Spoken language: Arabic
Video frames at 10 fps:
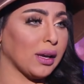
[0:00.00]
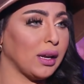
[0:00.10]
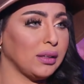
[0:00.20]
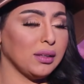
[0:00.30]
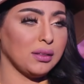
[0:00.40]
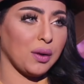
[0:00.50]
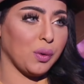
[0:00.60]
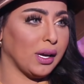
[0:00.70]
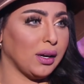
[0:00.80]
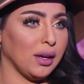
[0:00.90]
كانت هند أو
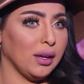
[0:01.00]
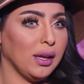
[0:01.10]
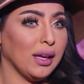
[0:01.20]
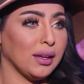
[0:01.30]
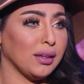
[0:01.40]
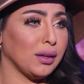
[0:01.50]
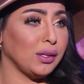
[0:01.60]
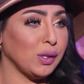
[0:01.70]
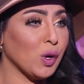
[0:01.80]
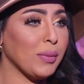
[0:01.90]
غيرها
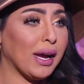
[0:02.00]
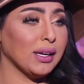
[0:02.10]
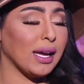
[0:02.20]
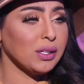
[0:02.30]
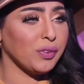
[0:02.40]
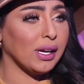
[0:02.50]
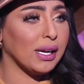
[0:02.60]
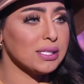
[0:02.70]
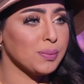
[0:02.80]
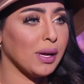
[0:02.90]
اليوم احنا أتفه
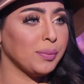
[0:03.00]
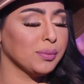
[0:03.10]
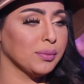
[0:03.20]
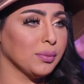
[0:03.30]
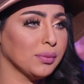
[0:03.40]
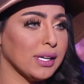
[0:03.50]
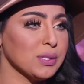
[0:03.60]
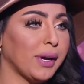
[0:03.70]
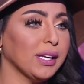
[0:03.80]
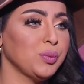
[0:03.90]
الأسباب
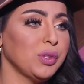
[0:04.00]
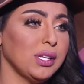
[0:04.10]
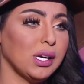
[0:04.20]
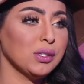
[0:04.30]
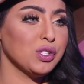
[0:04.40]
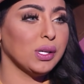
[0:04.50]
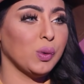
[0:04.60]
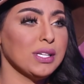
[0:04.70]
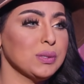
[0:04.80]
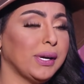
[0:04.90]
أصبحت مثيرة للجدل
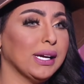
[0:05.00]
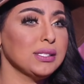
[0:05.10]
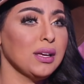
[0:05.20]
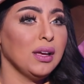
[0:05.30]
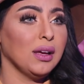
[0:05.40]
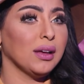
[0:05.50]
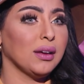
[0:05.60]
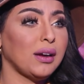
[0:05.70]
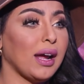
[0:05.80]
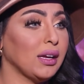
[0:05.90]
وأصبحت
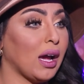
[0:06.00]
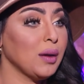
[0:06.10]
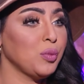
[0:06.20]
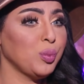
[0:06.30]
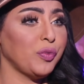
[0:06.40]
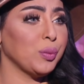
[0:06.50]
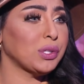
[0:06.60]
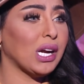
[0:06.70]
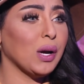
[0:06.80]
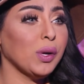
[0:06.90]
رأي عام في
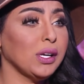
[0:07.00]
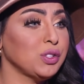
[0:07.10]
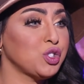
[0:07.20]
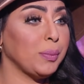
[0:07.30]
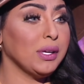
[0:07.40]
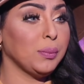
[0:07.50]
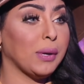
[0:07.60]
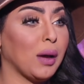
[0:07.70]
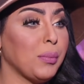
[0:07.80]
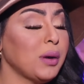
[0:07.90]
متناول الجميع
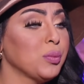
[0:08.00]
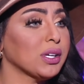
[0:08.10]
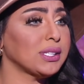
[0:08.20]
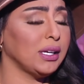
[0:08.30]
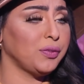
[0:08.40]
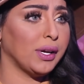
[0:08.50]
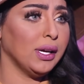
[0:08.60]
بأعمار مختلفة